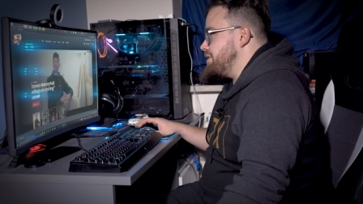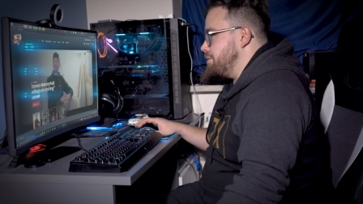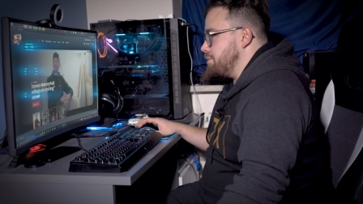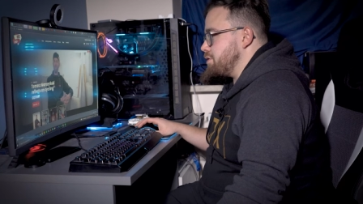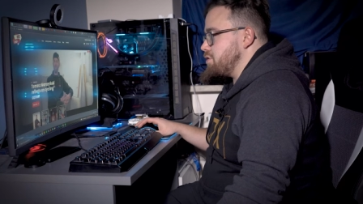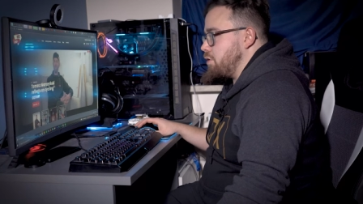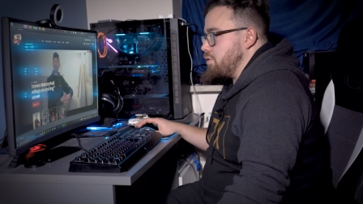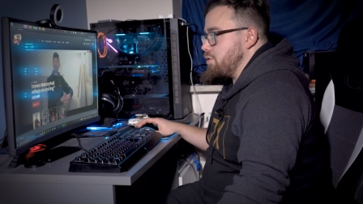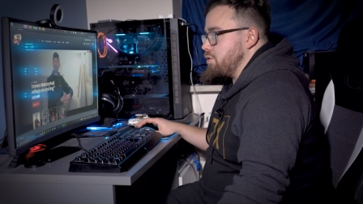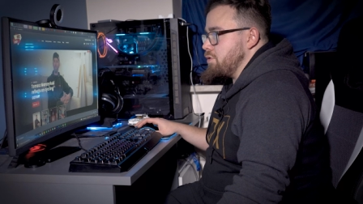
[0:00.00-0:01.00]
team Sol,
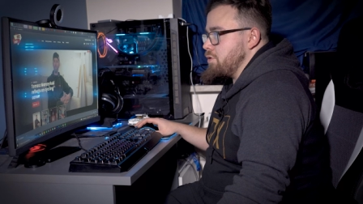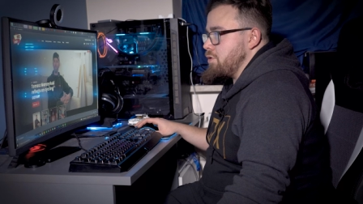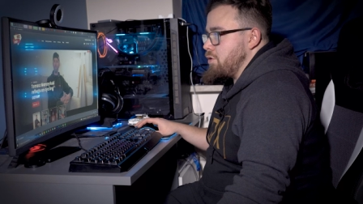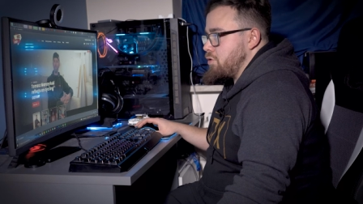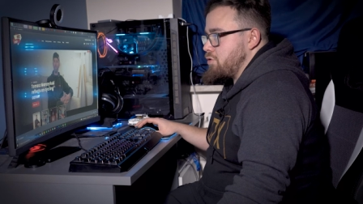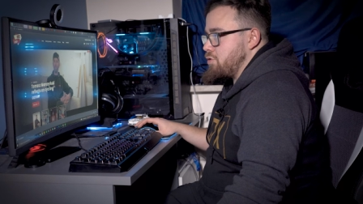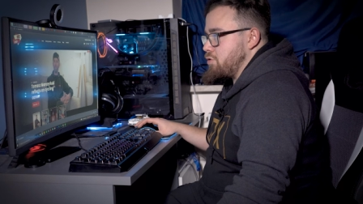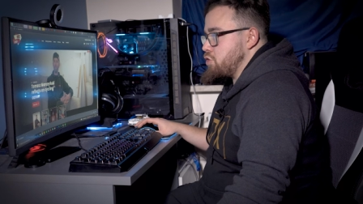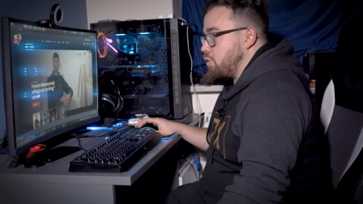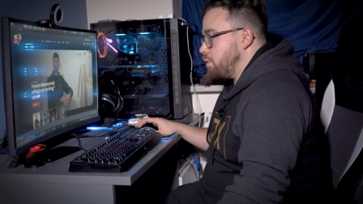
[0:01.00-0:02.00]
e, Lotto
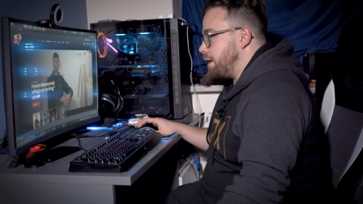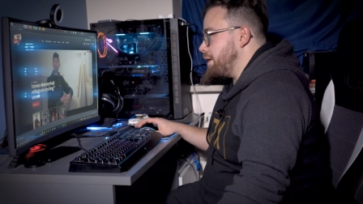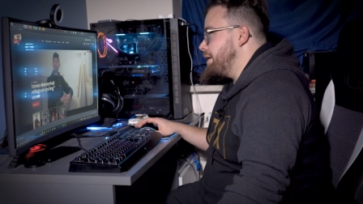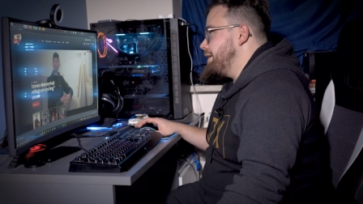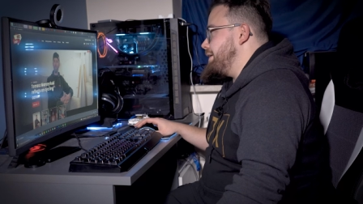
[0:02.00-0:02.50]
Soldal,